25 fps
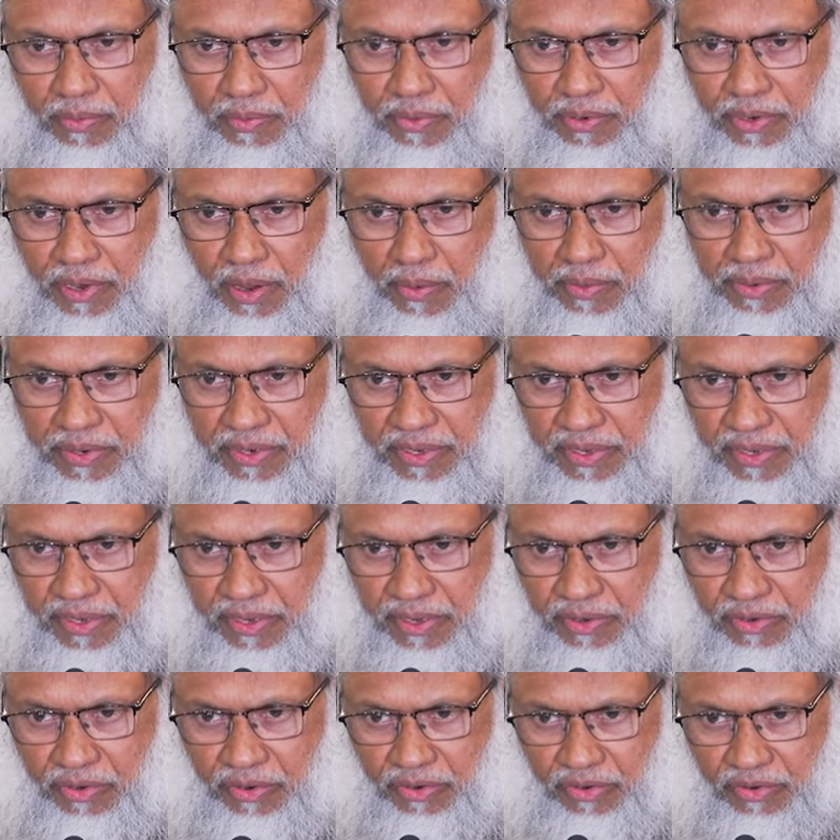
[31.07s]
মোটামুটি
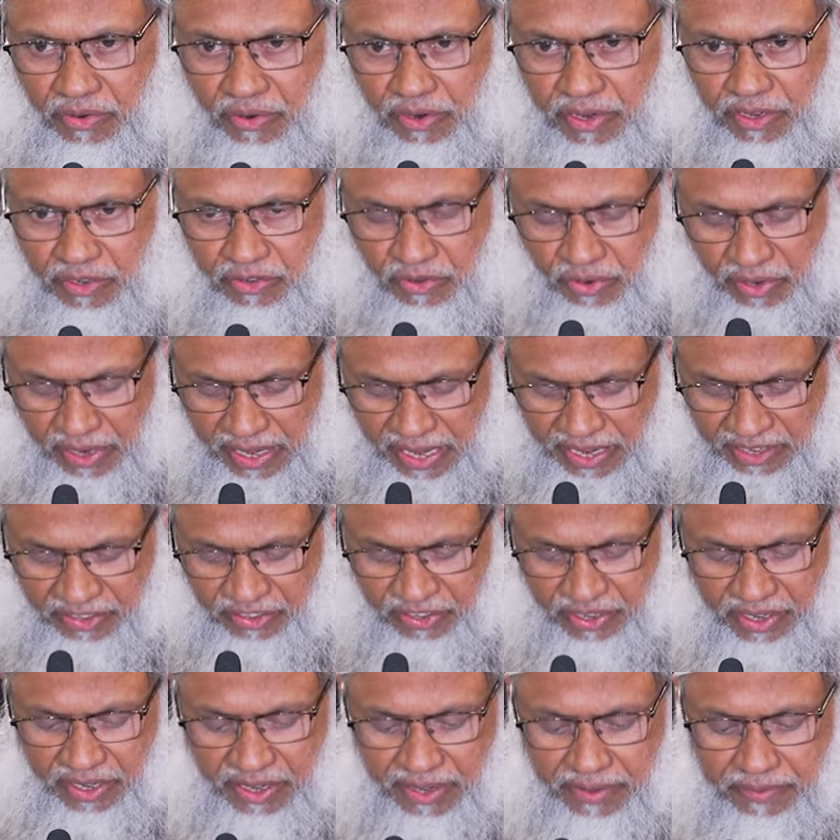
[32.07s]
কন্ট্রোলে চলে
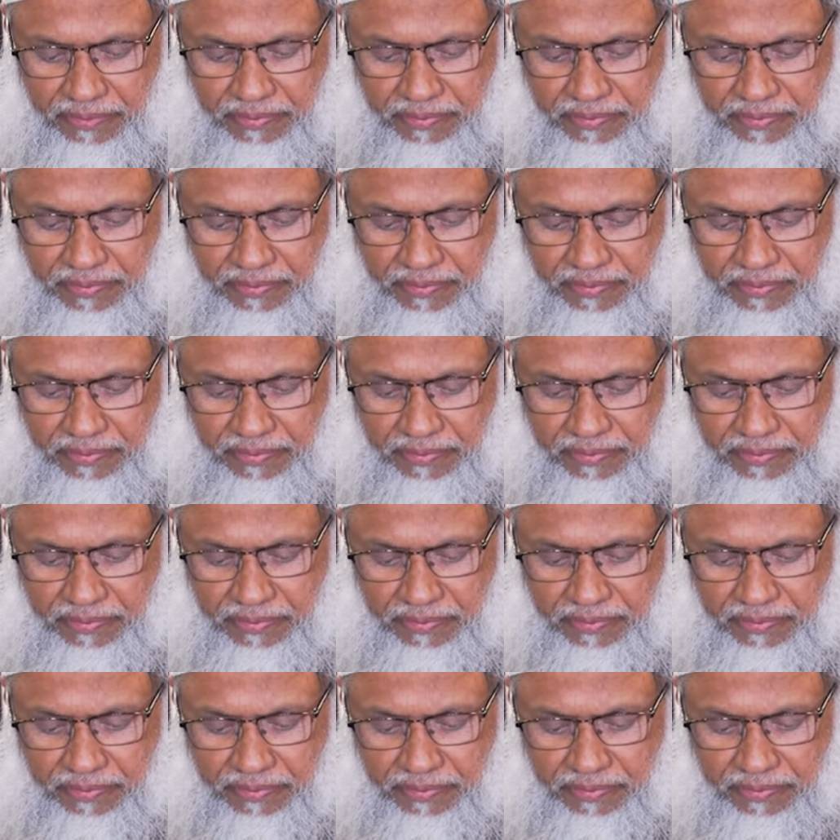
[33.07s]
আসে